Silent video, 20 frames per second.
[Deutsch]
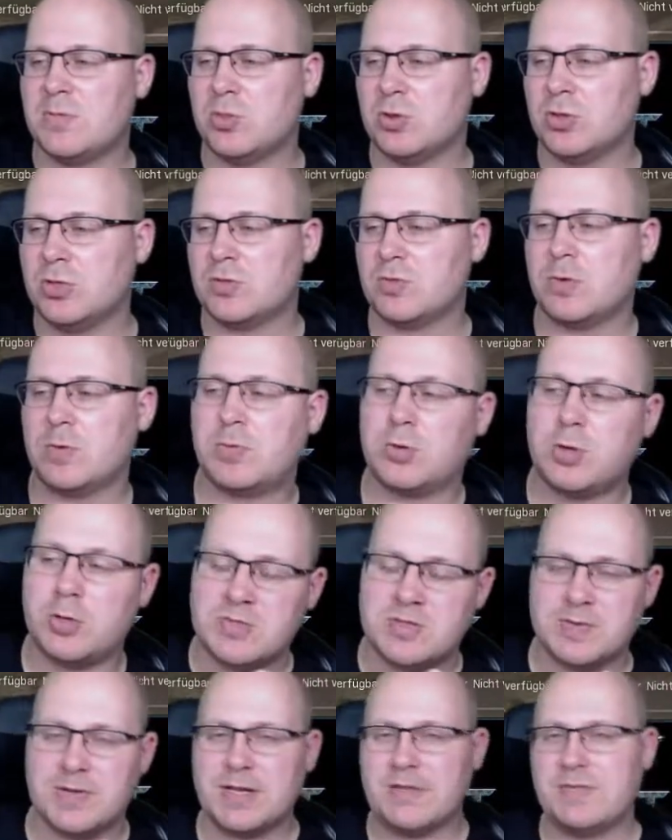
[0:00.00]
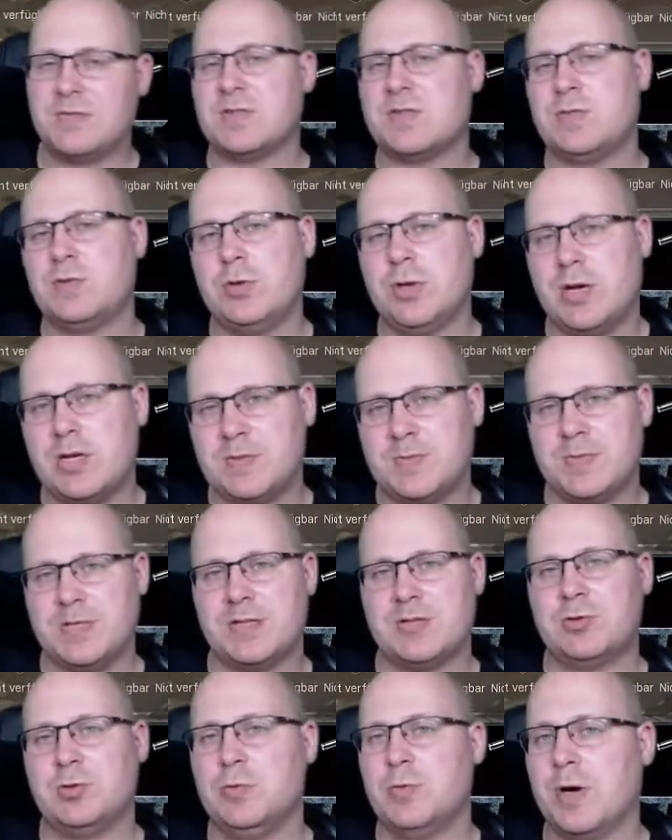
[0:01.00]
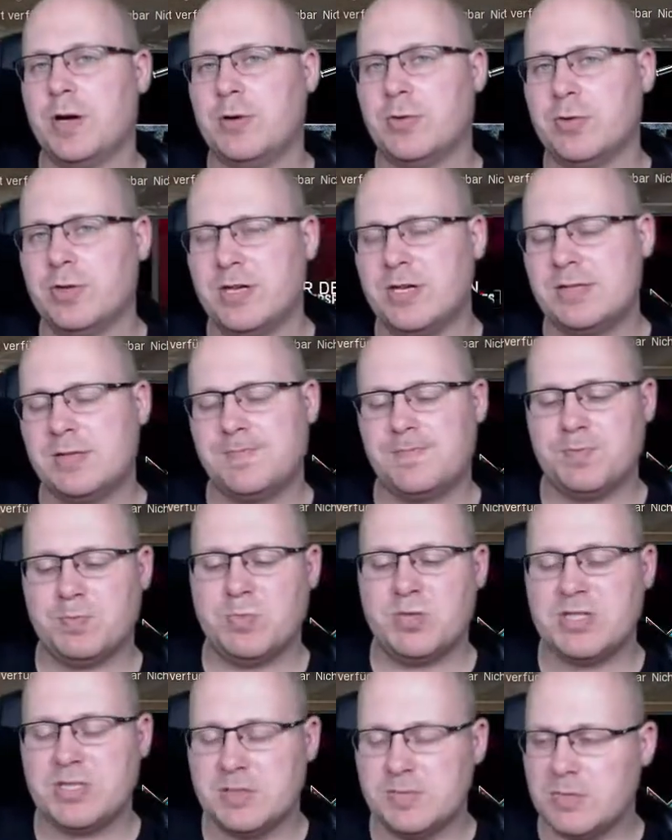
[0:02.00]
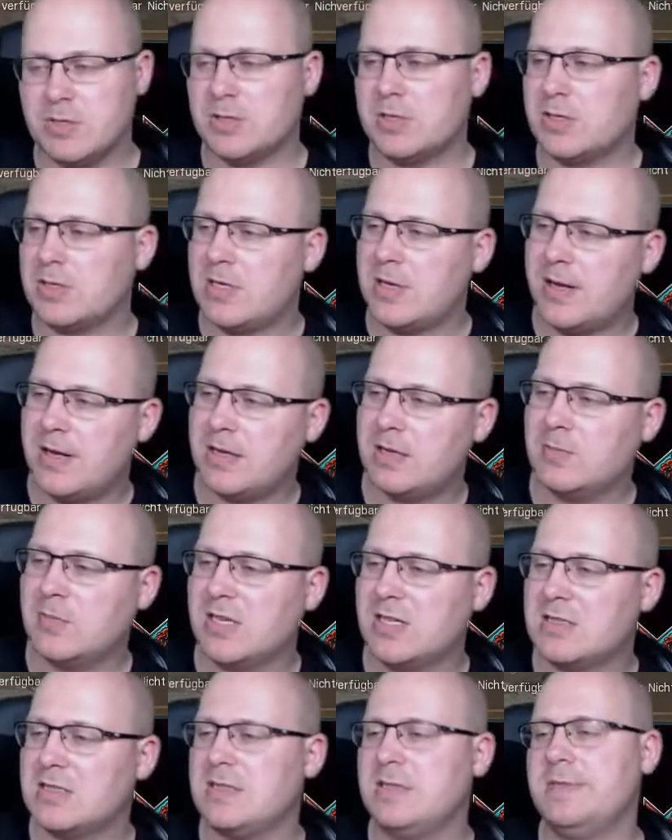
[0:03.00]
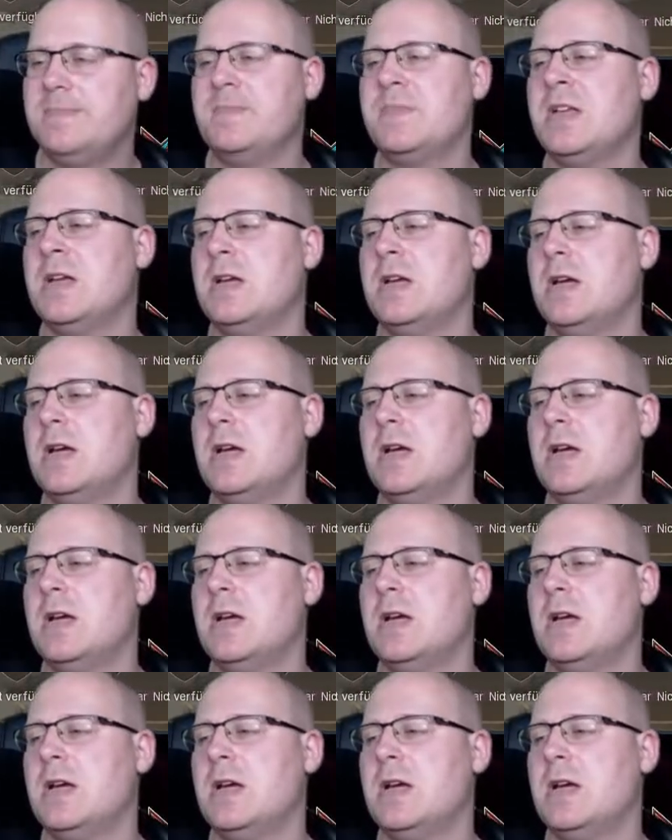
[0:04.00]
Der Bullet Drop kommt zwar etwas früher als bei der Typ 100 mit dem äh, kleineren Magazin,